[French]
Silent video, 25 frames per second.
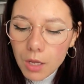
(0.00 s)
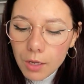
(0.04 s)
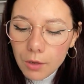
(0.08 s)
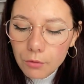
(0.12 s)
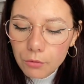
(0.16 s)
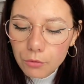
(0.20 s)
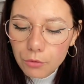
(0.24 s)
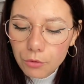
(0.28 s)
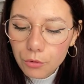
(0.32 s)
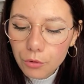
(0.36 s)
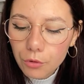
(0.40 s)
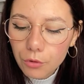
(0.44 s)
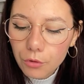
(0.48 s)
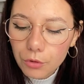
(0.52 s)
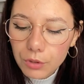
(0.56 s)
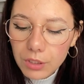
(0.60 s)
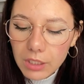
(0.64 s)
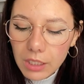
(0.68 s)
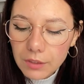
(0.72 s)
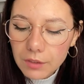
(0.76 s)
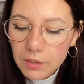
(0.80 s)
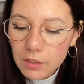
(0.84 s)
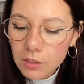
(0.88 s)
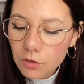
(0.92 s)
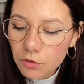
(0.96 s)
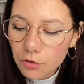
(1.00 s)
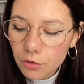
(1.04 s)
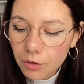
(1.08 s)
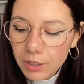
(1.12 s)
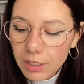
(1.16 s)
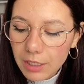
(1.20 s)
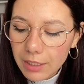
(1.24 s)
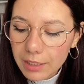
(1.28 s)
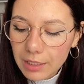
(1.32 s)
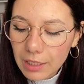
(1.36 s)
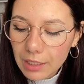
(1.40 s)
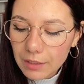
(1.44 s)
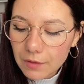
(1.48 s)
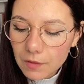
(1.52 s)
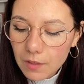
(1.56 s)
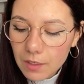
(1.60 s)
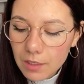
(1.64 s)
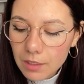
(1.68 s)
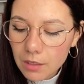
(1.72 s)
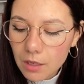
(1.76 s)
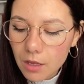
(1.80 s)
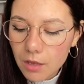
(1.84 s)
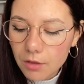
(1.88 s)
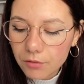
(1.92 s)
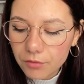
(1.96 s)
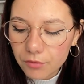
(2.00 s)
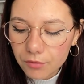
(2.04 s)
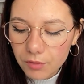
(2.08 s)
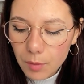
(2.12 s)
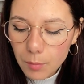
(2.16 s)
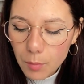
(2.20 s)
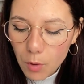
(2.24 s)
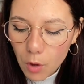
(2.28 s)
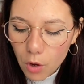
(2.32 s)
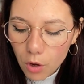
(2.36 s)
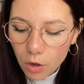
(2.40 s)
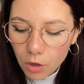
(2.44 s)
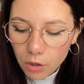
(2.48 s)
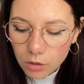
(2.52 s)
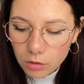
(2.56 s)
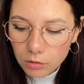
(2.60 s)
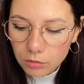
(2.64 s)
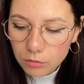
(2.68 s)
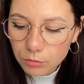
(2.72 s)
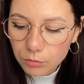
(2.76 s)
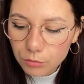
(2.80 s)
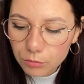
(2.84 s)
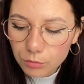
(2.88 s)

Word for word: de euh, Catherine Doyle et Catherine Weber,